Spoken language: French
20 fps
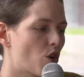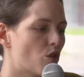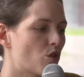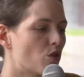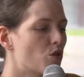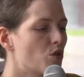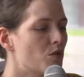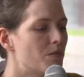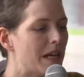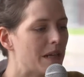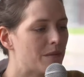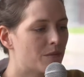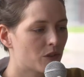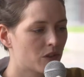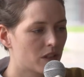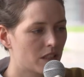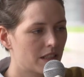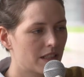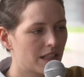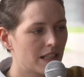globalement,
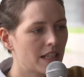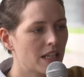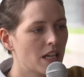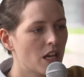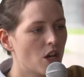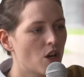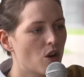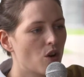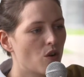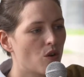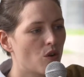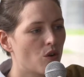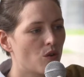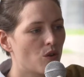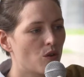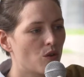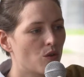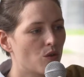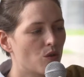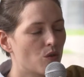c'était
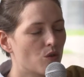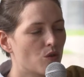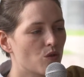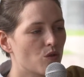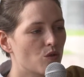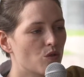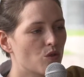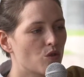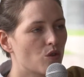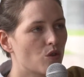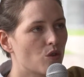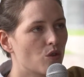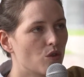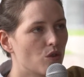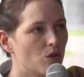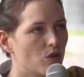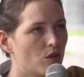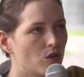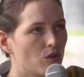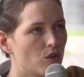euh,
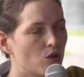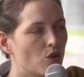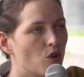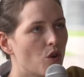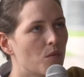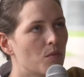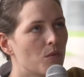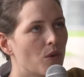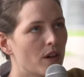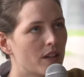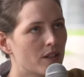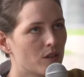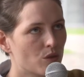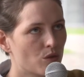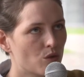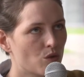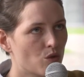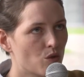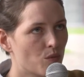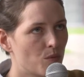comment est-ce
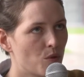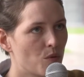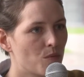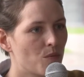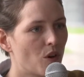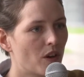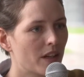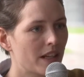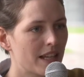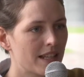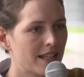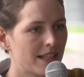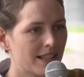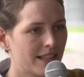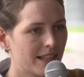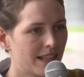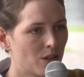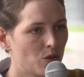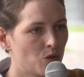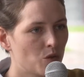que je peux
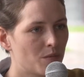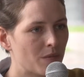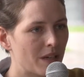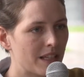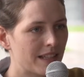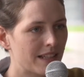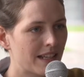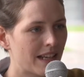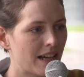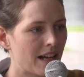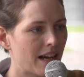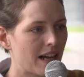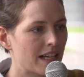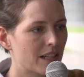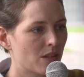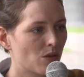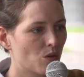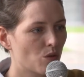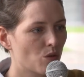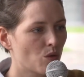m'organiser de manière
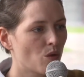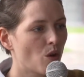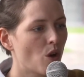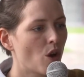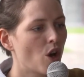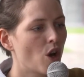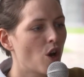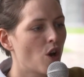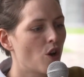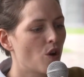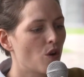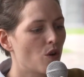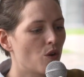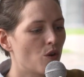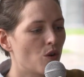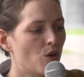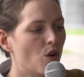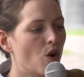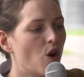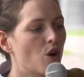à ce que
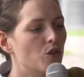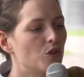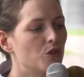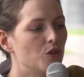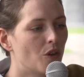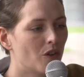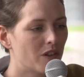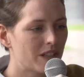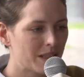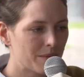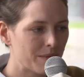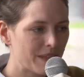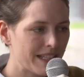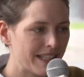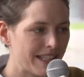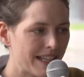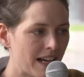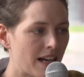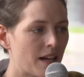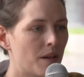euh, dans
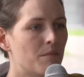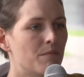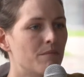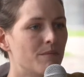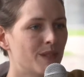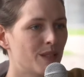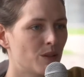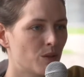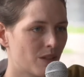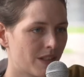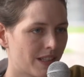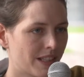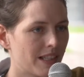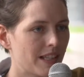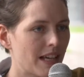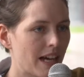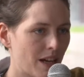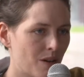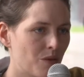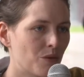l'immédiat, mais
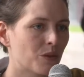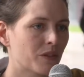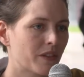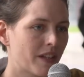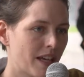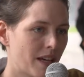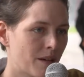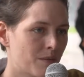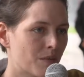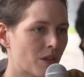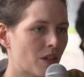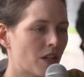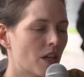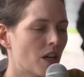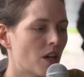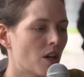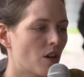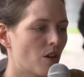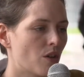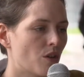aussi à long terme,
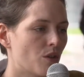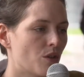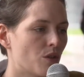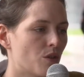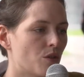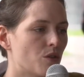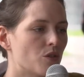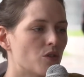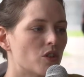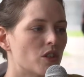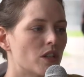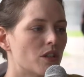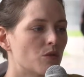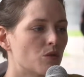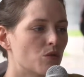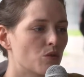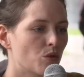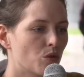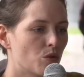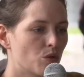euh, j'ai
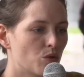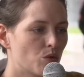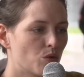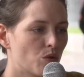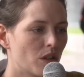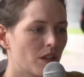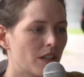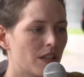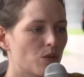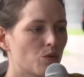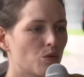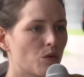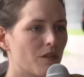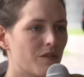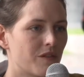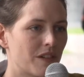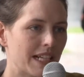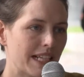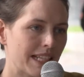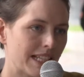une structure qui soit
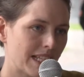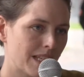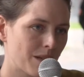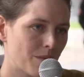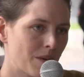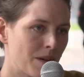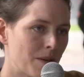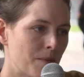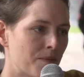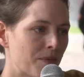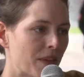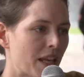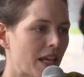flexible,